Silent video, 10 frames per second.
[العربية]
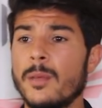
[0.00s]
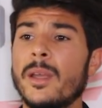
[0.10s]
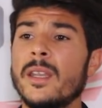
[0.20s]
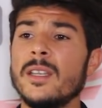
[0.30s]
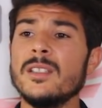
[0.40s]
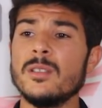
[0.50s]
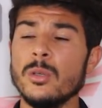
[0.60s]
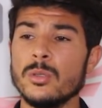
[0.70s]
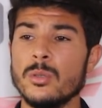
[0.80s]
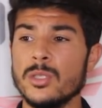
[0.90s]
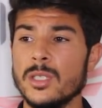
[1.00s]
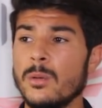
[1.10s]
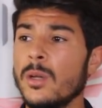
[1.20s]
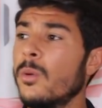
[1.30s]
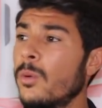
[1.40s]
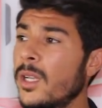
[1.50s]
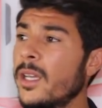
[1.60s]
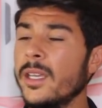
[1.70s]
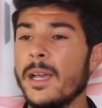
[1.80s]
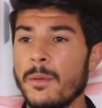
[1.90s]
معنى الناس يخزروا شنو والله
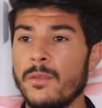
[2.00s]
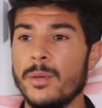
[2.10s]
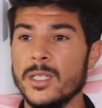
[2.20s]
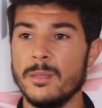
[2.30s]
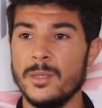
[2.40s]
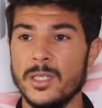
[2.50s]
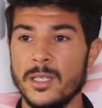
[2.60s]
يعمل في برشا